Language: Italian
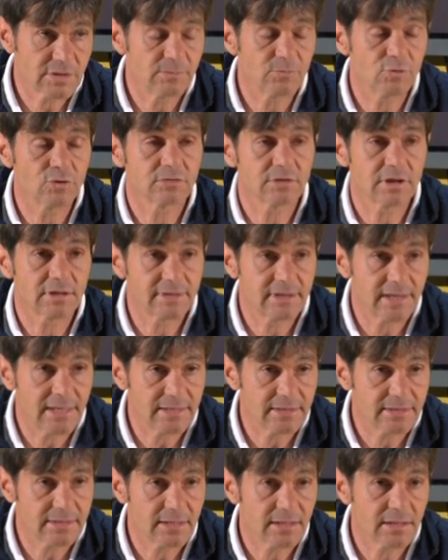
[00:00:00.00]
molto
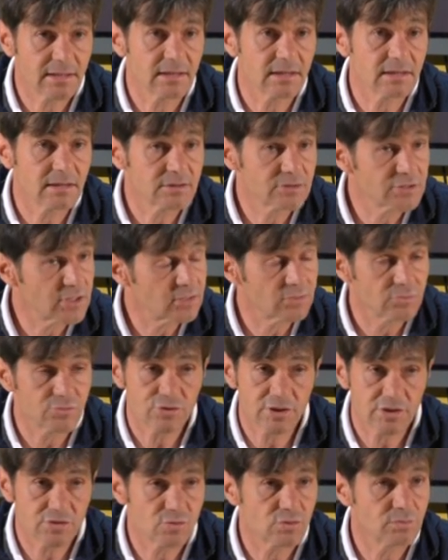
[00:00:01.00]
attenta, che ci ha
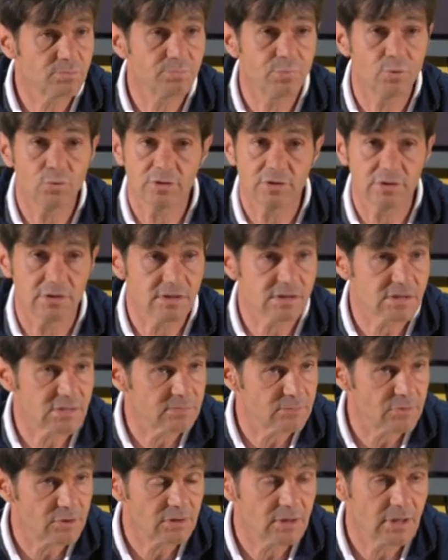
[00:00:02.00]
concesso
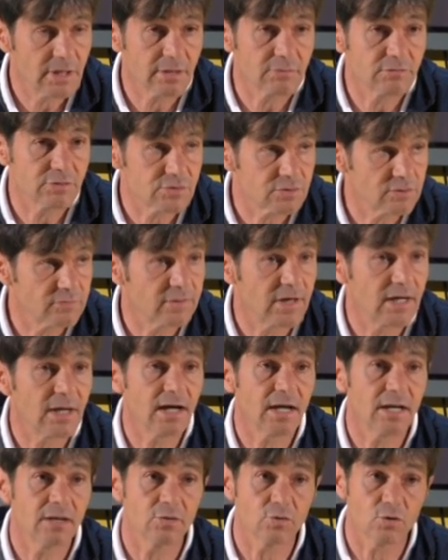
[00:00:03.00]
pochissimo e questo va
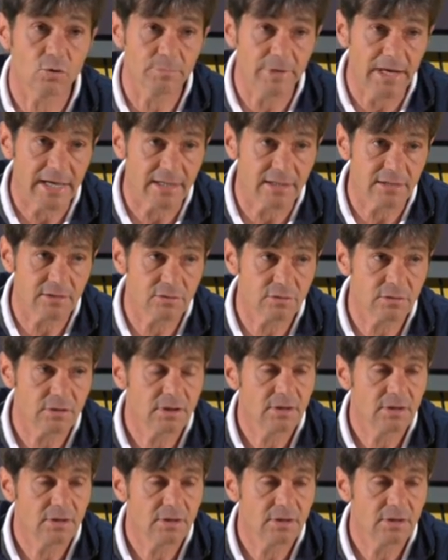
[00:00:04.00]
al loro merito,